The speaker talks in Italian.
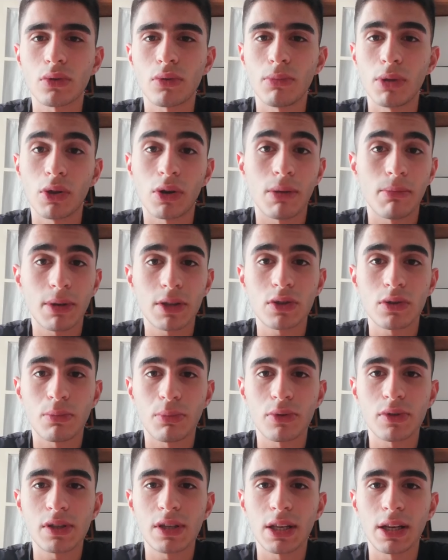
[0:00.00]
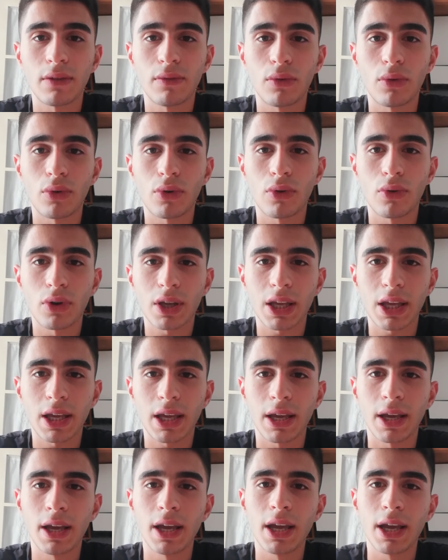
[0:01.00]
milione e mezzo di posti di lavoro
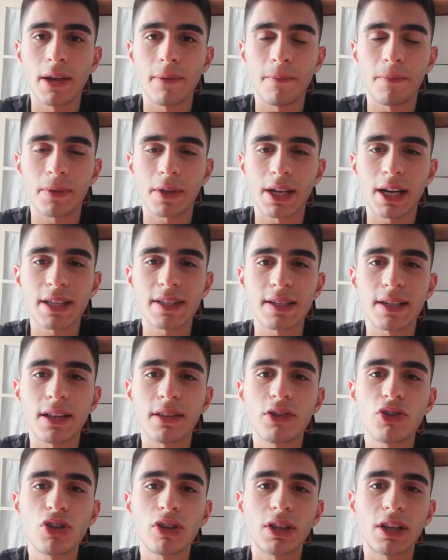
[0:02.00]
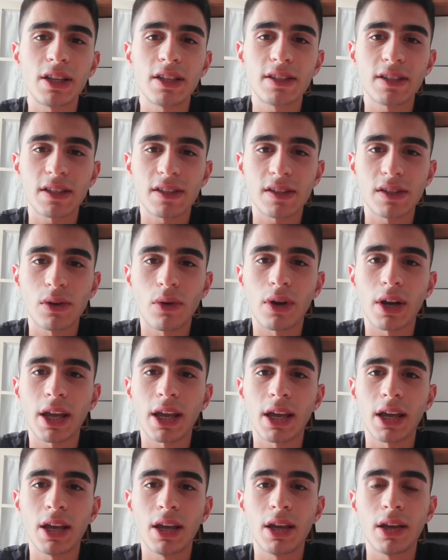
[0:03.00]
che grazie alla
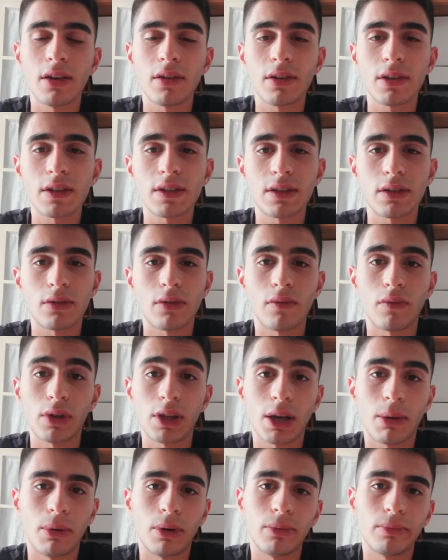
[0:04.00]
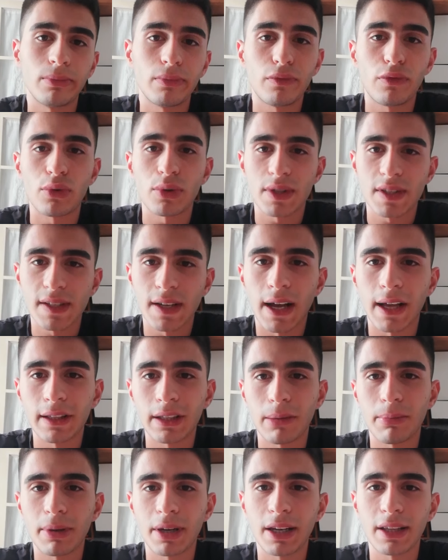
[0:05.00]
digitalizzazione, se non vogliamo forzata
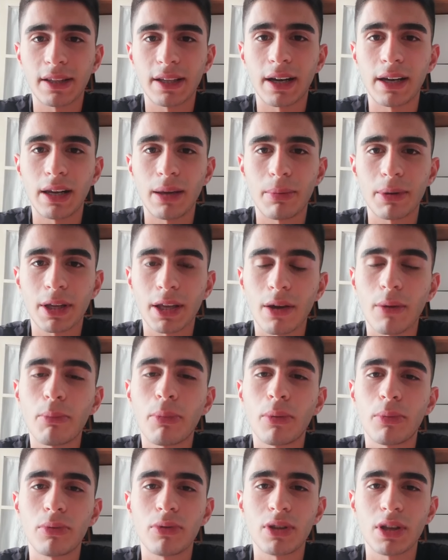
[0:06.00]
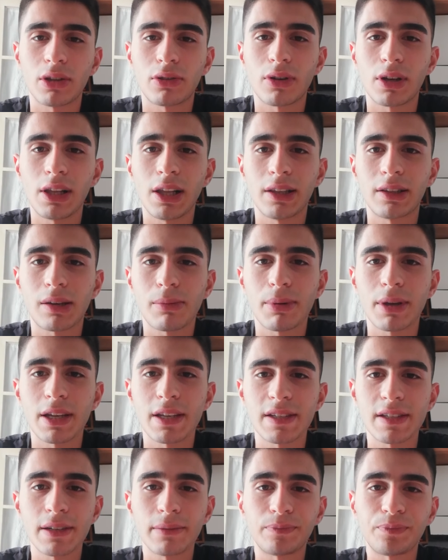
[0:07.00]
per l'Italia, perché è un po' più indietro agli altri
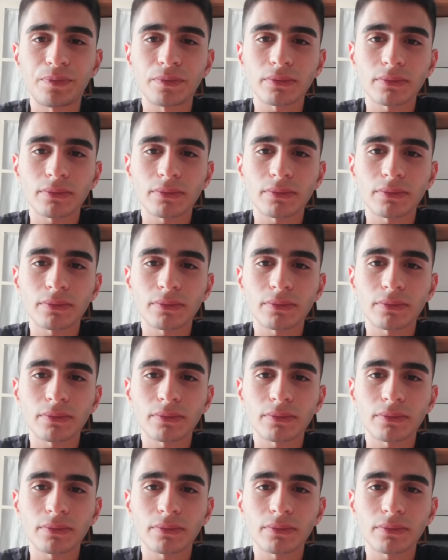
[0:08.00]
paesi,